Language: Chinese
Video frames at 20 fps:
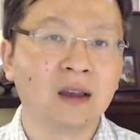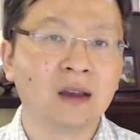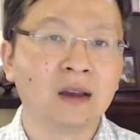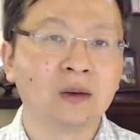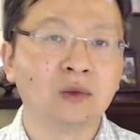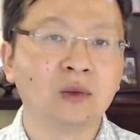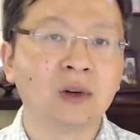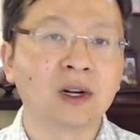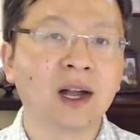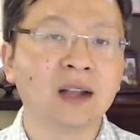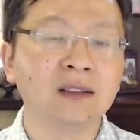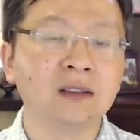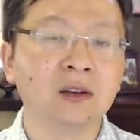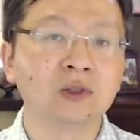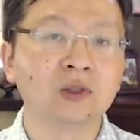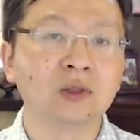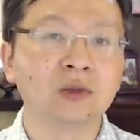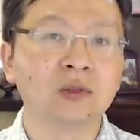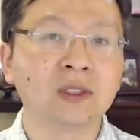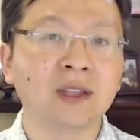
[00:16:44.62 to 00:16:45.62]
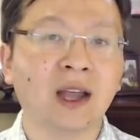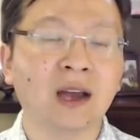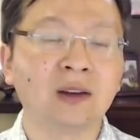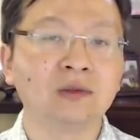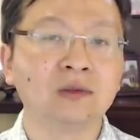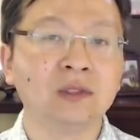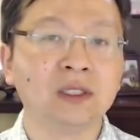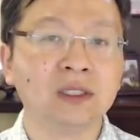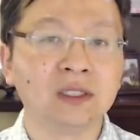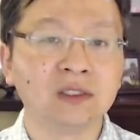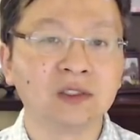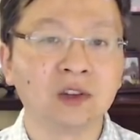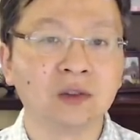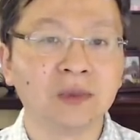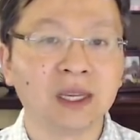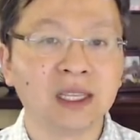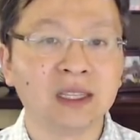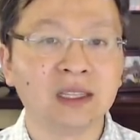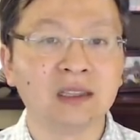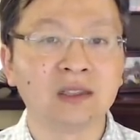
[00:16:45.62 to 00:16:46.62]
我看到中国大陆已经有
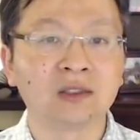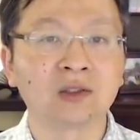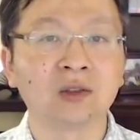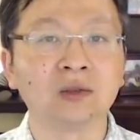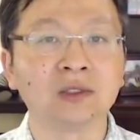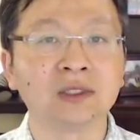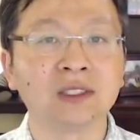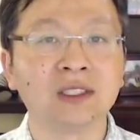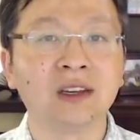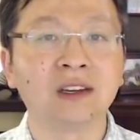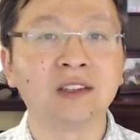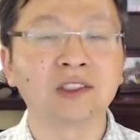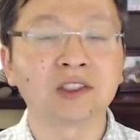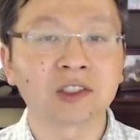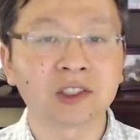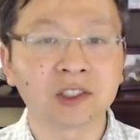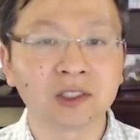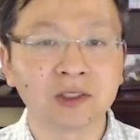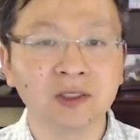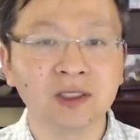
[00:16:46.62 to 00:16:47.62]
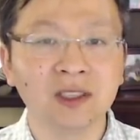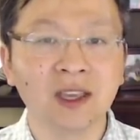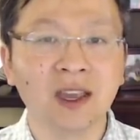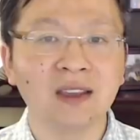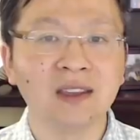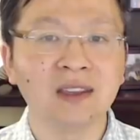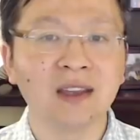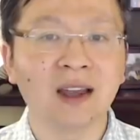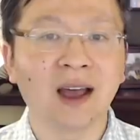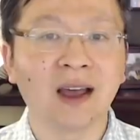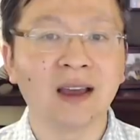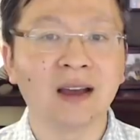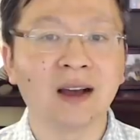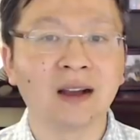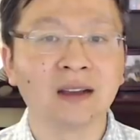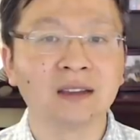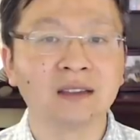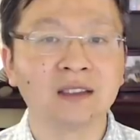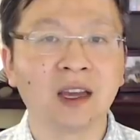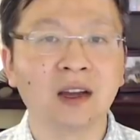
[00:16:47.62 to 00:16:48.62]
媒体总结，十年以来
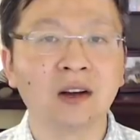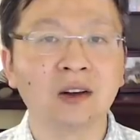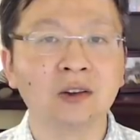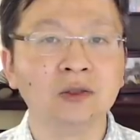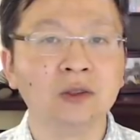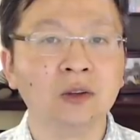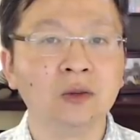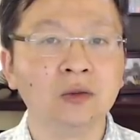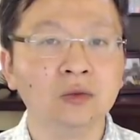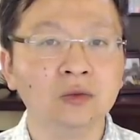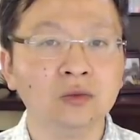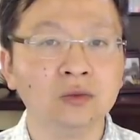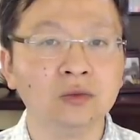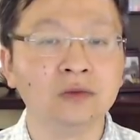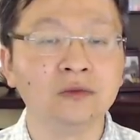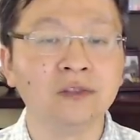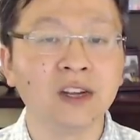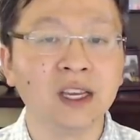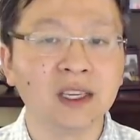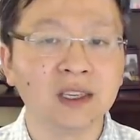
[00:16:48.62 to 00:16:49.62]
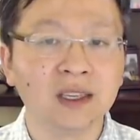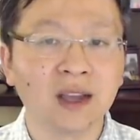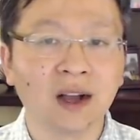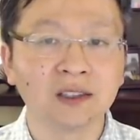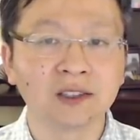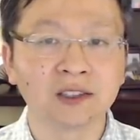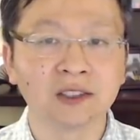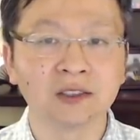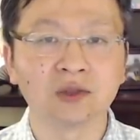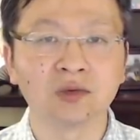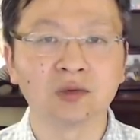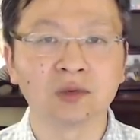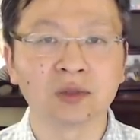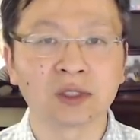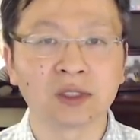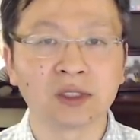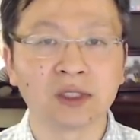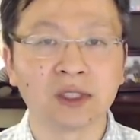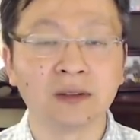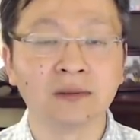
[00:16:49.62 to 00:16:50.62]
啊，前后有五位央视主
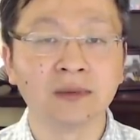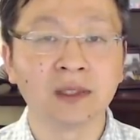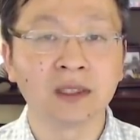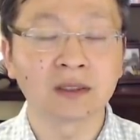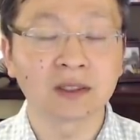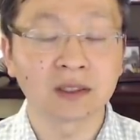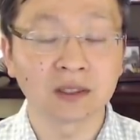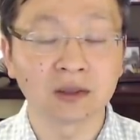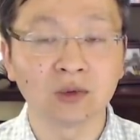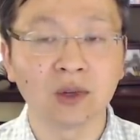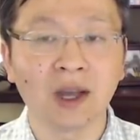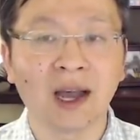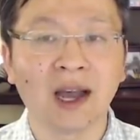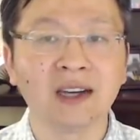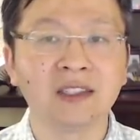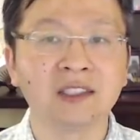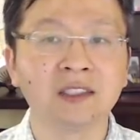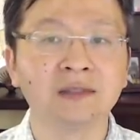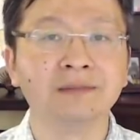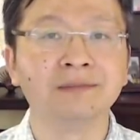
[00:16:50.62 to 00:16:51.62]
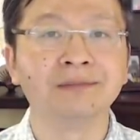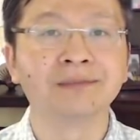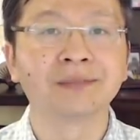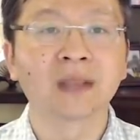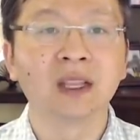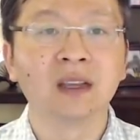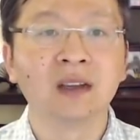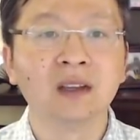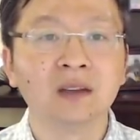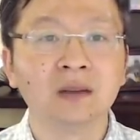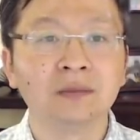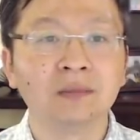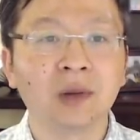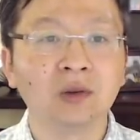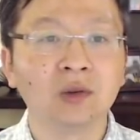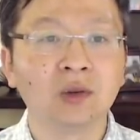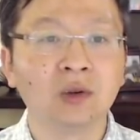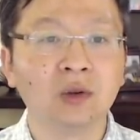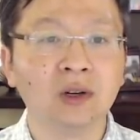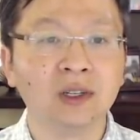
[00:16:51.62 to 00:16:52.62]
持人死于癌症，
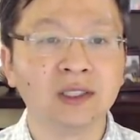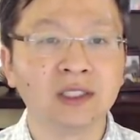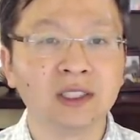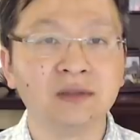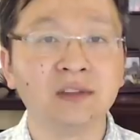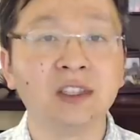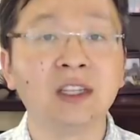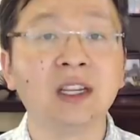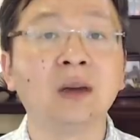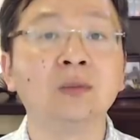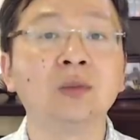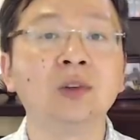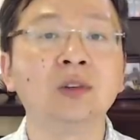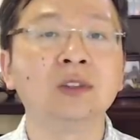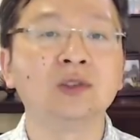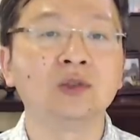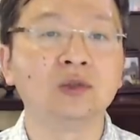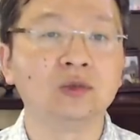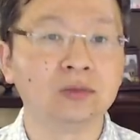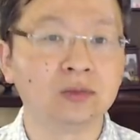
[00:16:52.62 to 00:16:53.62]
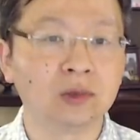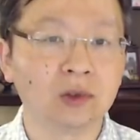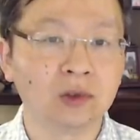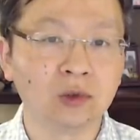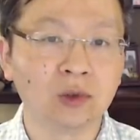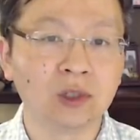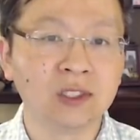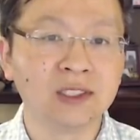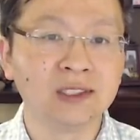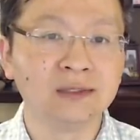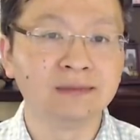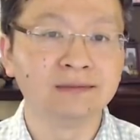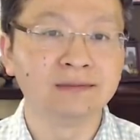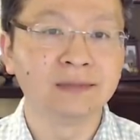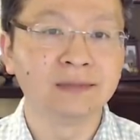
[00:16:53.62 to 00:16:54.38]
包括新闻联播的主播罗京、